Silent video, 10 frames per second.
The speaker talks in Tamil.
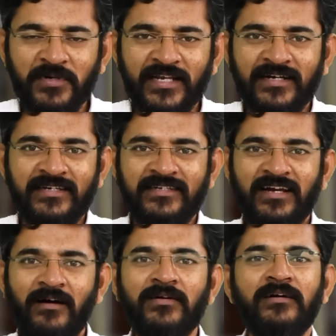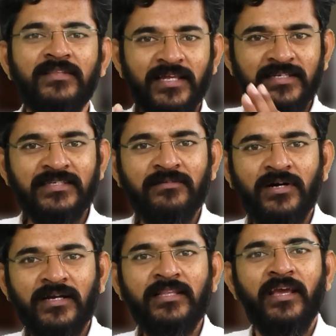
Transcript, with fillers: போக மாட்டாங்க அவங்க வந்து என்ன செய்வாங்க